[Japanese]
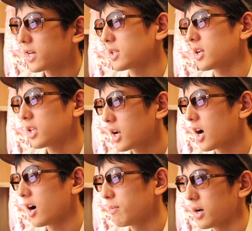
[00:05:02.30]
開された
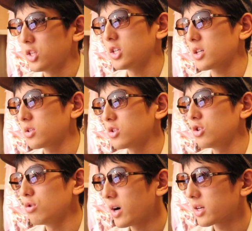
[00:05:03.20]
ら、まあ1月
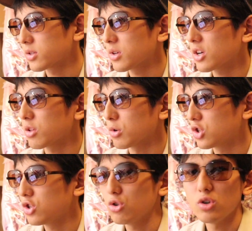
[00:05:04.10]
中は少なくとも
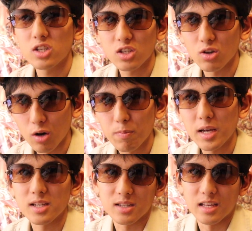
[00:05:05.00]
週1の
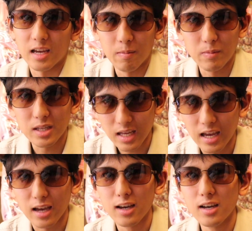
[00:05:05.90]
ペースで見
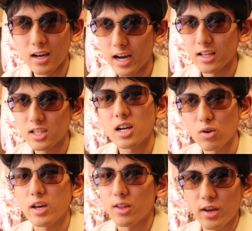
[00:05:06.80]
て、はい、
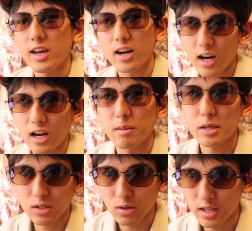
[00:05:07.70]
近くに映画館あり
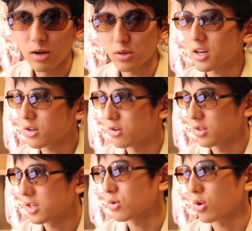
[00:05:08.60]
ますので、おそら
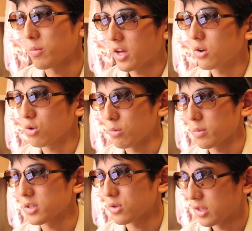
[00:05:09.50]
くね、そこでもやると思
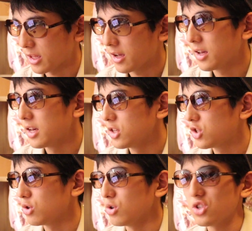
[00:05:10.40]
いますのでね、
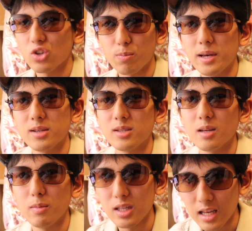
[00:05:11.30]
週1のペース
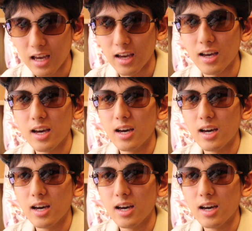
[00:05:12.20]
で見て、